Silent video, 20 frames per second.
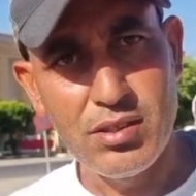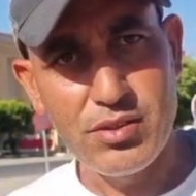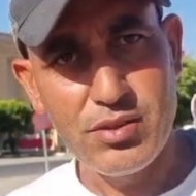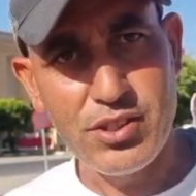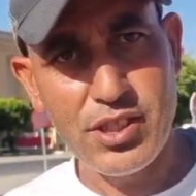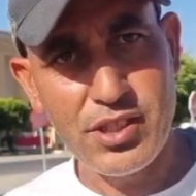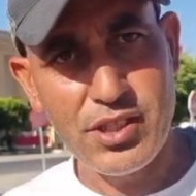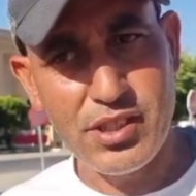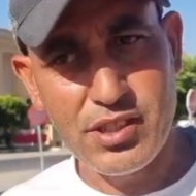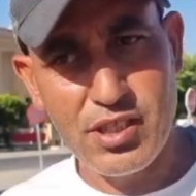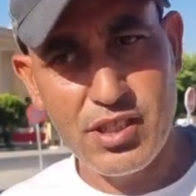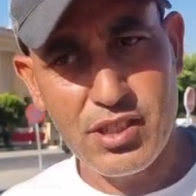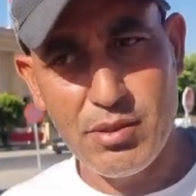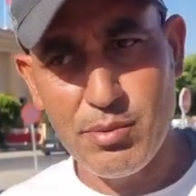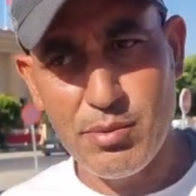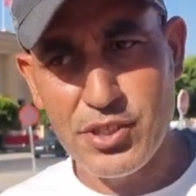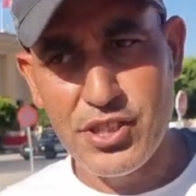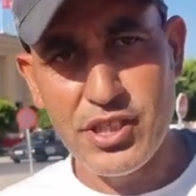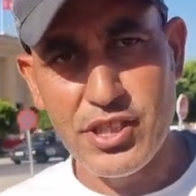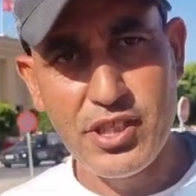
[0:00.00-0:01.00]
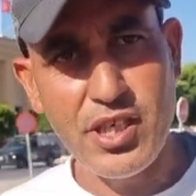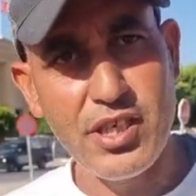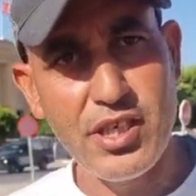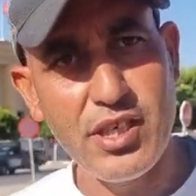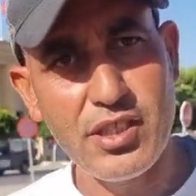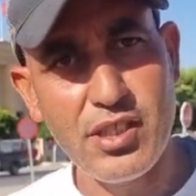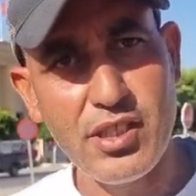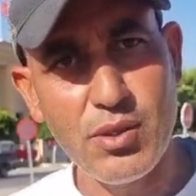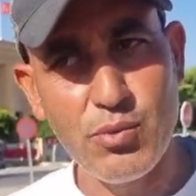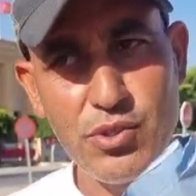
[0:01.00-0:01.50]
شديتها دابا
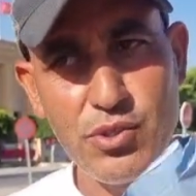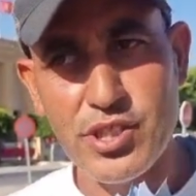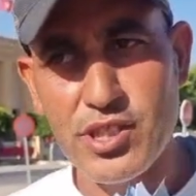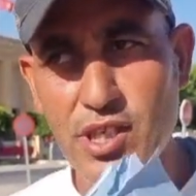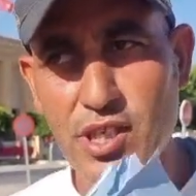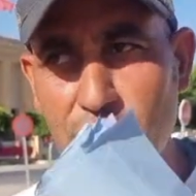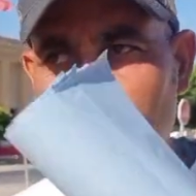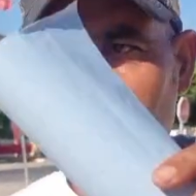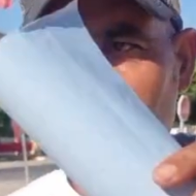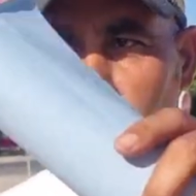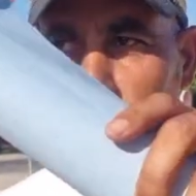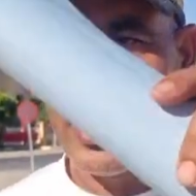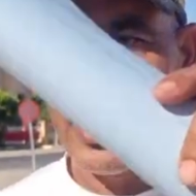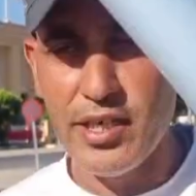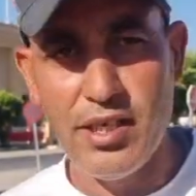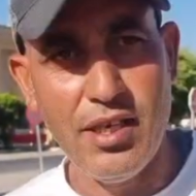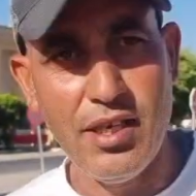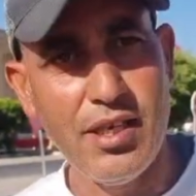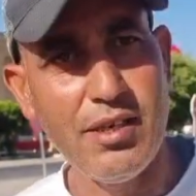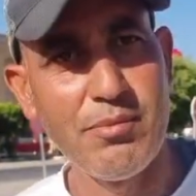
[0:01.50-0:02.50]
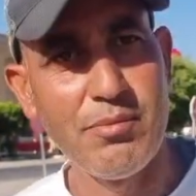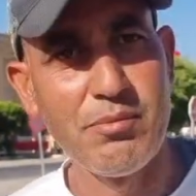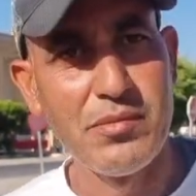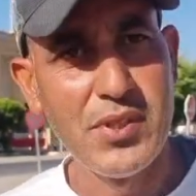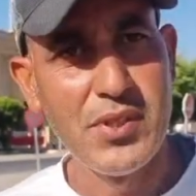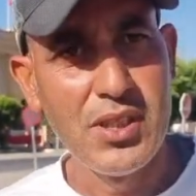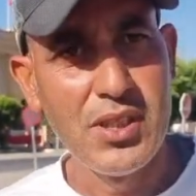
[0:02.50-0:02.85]
شكايه تنوجهها للراي العام